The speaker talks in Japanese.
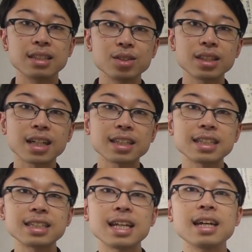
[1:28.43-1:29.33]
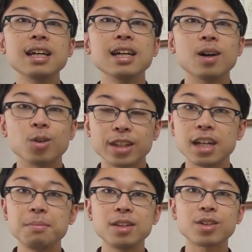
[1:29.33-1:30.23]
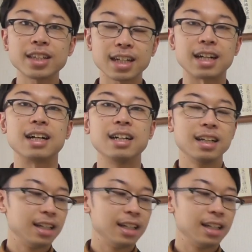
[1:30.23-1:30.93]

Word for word: そういった形でお悩みの方が、